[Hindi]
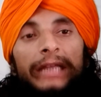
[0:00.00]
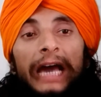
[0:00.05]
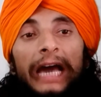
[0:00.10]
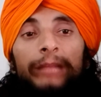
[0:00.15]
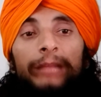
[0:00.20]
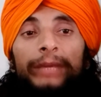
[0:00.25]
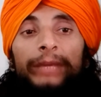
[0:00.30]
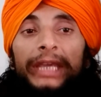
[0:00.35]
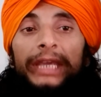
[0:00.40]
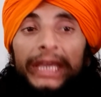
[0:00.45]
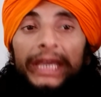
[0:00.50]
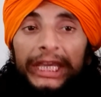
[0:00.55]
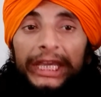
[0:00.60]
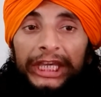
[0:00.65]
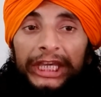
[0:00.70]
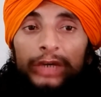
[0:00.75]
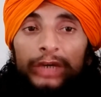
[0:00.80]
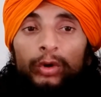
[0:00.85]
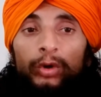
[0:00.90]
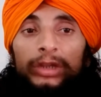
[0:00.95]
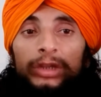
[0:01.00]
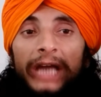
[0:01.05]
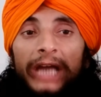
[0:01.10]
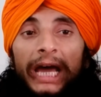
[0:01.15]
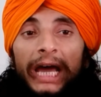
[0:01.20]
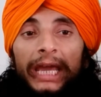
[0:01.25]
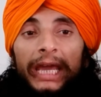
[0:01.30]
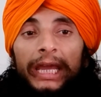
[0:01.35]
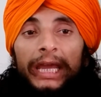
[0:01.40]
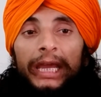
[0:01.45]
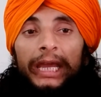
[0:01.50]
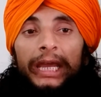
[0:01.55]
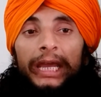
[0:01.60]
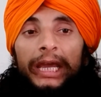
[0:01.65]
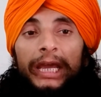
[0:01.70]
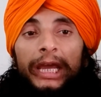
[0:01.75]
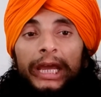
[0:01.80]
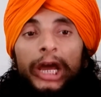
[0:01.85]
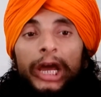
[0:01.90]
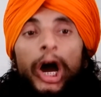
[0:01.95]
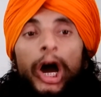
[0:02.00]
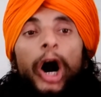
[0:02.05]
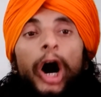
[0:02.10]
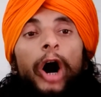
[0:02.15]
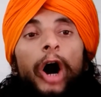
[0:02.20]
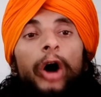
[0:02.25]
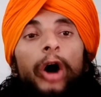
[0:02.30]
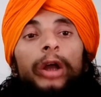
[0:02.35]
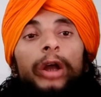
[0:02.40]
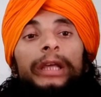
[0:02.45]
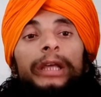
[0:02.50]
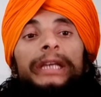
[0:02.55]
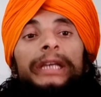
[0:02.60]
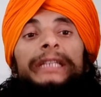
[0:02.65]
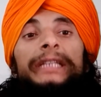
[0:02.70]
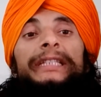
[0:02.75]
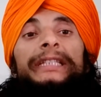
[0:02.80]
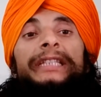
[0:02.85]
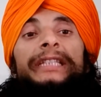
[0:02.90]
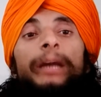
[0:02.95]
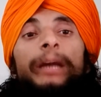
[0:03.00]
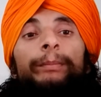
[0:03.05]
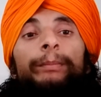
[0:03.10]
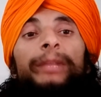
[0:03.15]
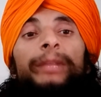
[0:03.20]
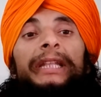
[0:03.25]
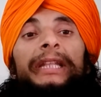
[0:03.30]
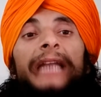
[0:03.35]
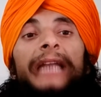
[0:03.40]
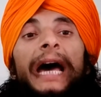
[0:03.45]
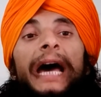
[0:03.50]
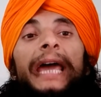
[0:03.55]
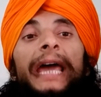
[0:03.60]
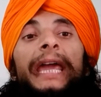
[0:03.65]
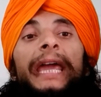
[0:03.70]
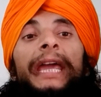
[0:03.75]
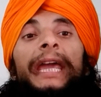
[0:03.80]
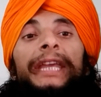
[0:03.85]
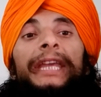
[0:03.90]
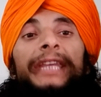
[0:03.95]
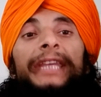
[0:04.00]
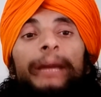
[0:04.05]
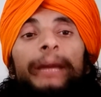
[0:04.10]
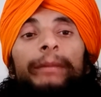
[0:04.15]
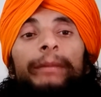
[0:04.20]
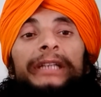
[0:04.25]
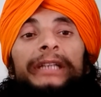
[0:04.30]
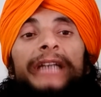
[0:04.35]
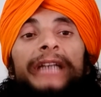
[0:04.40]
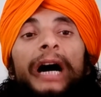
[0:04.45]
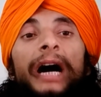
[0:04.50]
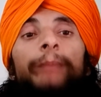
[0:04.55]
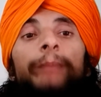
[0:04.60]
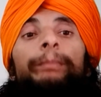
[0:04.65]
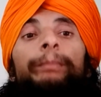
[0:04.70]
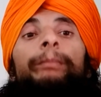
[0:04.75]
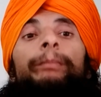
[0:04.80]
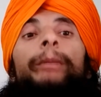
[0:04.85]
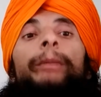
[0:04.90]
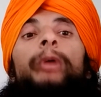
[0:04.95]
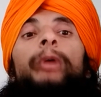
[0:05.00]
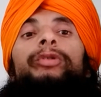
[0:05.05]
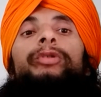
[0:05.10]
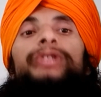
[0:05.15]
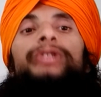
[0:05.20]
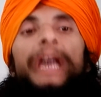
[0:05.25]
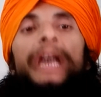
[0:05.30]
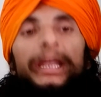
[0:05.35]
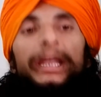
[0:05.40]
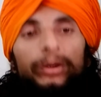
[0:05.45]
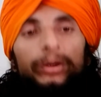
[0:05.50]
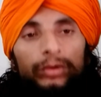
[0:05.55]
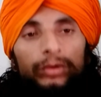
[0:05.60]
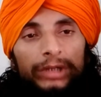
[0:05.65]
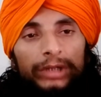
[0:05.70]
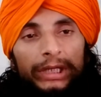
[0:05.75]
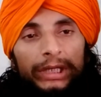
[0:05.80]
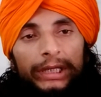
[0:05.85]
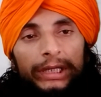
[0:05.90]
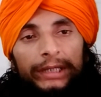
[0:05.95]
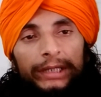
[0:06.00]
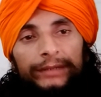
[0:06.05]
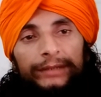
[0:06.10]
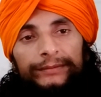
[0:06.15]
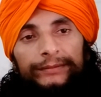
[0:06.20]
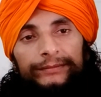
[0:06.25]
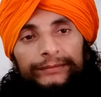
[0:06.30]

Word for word: धर्म एक ही होता है और संप्रदाय या मजहब बहुत सारे होते हैं